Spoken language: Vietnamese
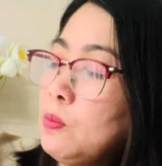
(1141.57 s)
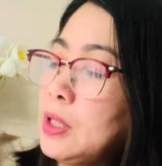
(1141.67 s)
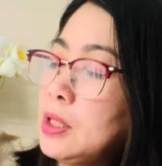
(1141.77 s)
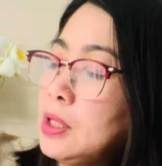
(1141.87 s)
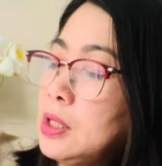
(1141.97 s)

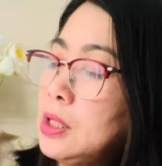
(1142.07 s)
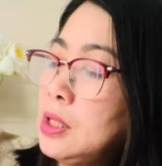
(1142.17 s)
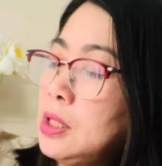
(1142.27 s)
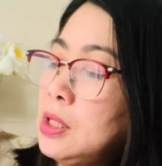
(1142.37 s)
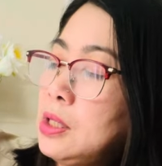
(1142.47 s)
đi
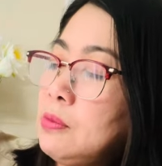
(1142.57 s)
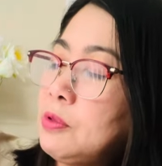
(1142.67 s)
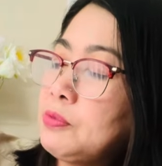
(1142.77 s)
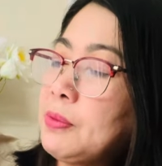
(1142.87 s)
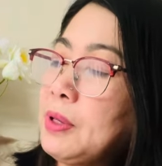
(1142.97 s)

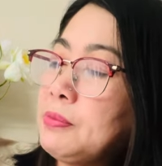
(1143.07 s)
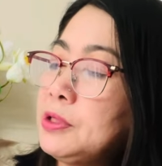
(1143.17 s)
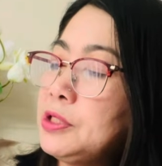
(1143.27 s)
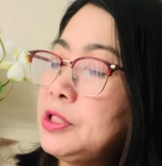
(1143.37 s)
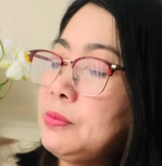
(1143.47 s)

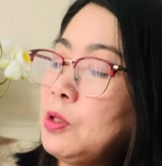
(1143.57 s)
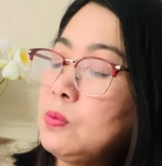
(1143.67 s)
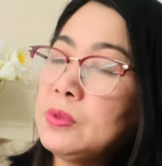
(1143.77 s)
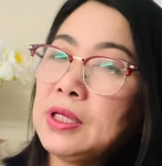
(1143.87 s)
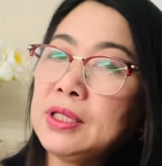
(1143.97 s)
120 chia
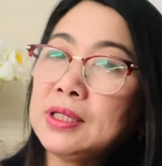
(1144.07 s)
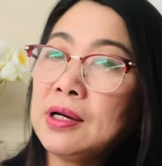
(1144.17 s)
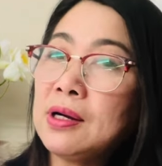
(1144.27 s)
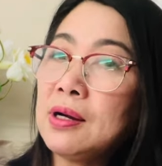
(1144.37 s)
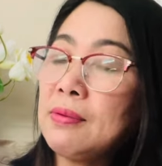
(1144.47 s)
4 thì nó
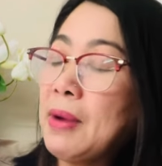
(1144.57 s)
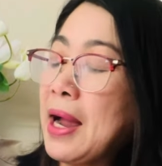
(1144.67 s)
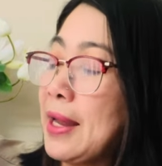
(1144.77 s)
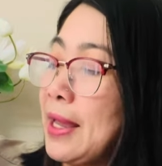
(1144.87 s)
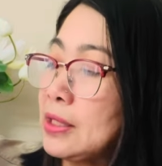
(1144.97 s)
có
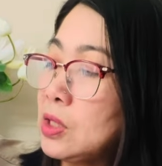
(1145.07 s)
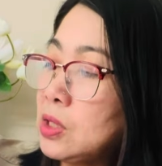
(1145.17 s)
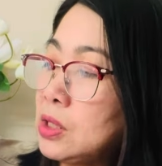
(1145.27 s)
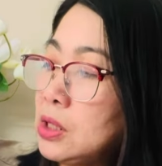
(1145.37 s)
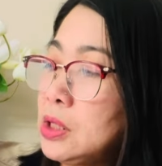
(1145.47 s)
3 ngàn
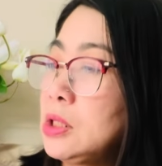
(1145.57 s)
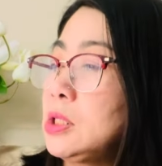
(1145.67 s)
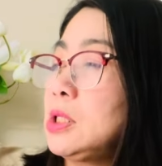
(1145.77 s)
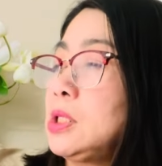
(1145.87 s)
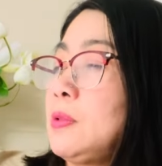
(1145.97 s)
thôi
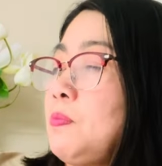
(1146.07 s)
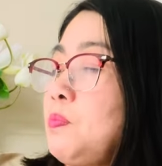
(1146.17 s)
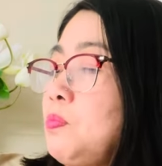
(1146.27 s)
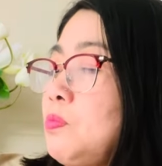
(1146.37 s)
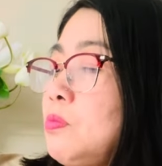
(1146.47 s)

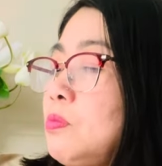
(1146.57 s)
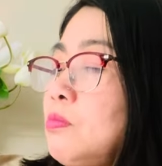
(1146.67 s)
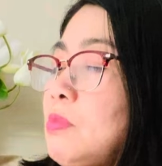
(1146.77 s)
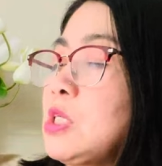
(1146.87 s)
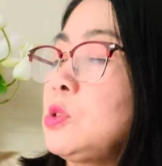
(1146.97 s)

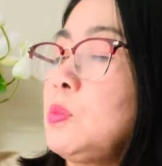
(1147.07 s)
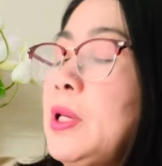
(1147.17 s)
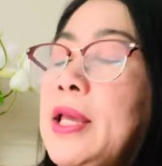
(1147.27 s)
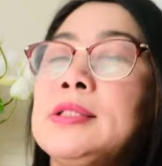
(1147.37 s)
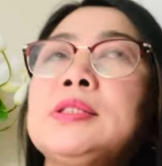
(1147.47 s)
30
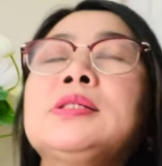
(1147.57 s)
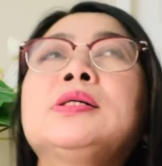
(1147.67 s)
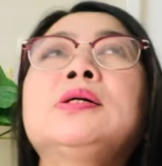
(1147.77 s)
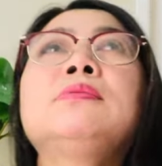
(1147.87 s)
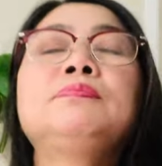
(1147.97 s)
ngàn chứ
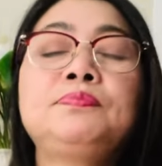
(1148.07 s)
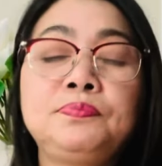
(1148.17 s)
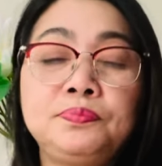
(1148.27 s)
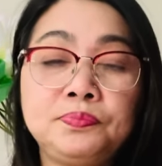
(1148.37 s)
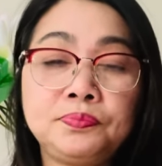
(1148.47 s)
không
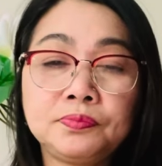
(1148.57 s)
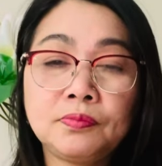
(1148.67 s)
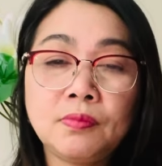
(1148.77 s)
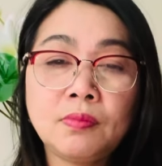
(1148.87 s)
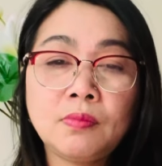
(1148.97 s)

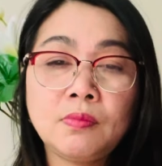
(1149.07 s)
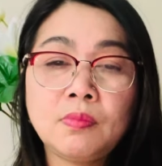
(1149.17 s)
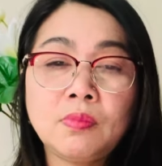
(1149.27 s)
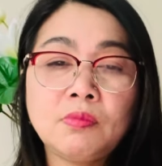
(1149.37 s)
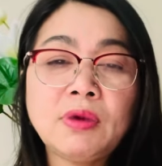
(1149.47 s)

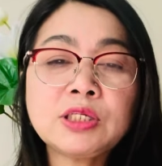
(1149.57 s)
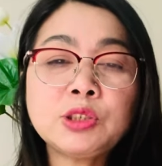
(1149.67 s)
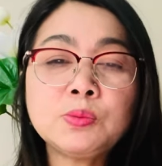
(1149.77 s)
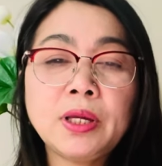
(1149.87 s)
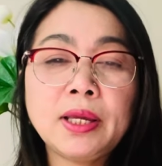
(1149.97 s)

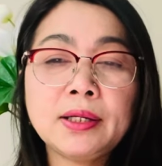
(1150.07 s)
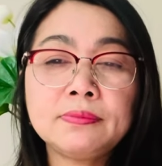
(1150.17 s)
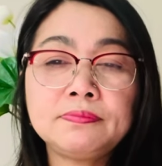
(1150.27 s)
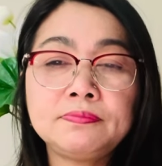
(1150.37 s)
30 ngàn